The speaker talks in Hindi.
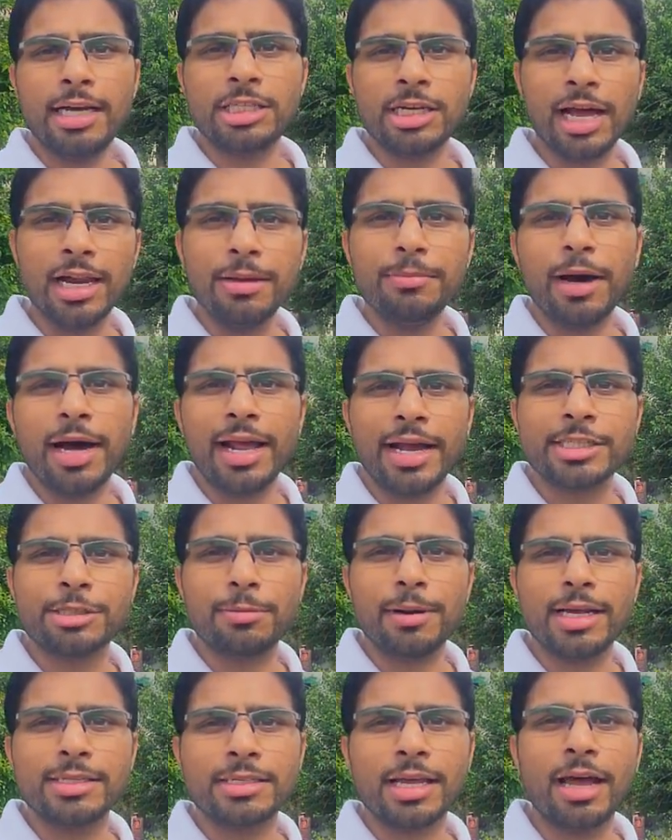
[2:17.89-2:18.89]
शालीमार
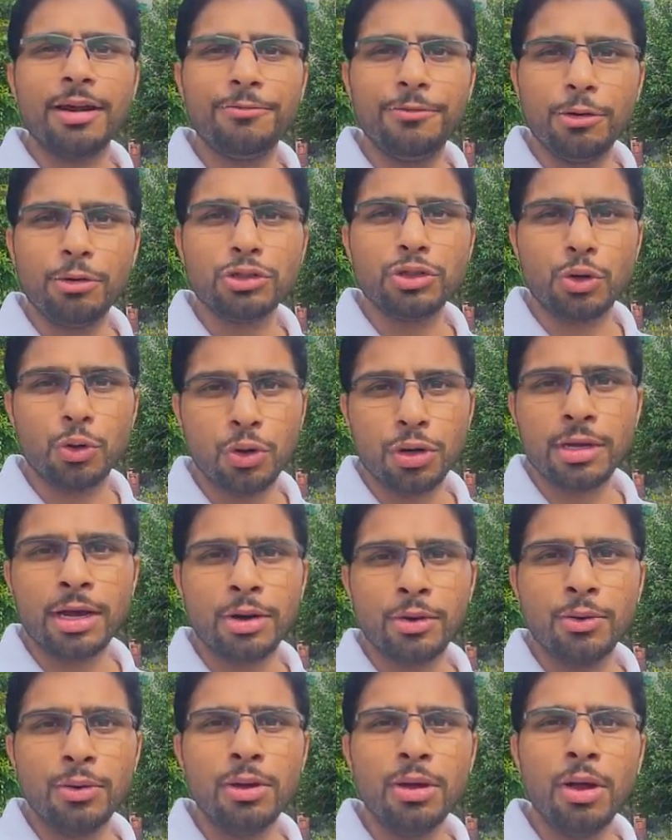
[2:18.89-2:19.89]
एक्सप्रेस का रिव्यू ज़रूर
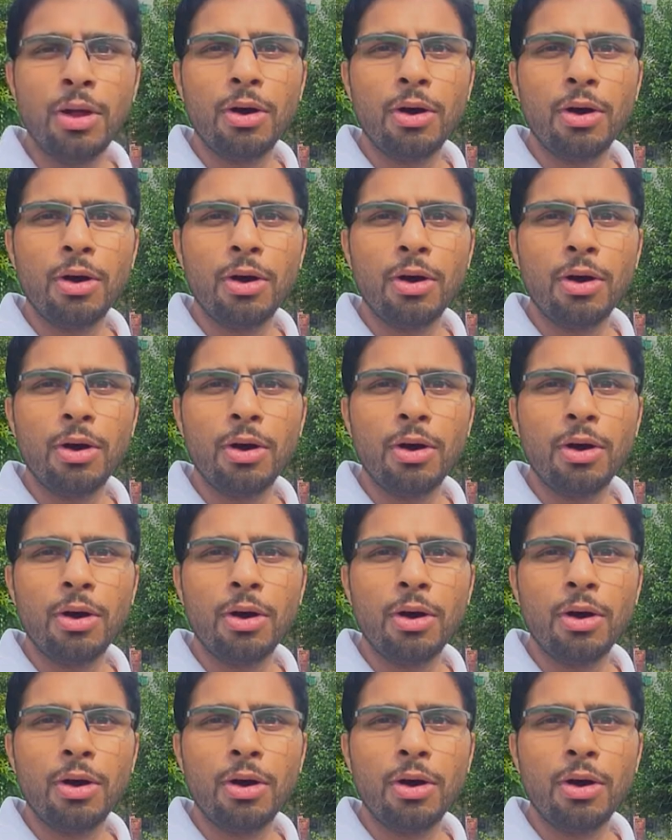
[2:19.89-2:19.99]
करूँ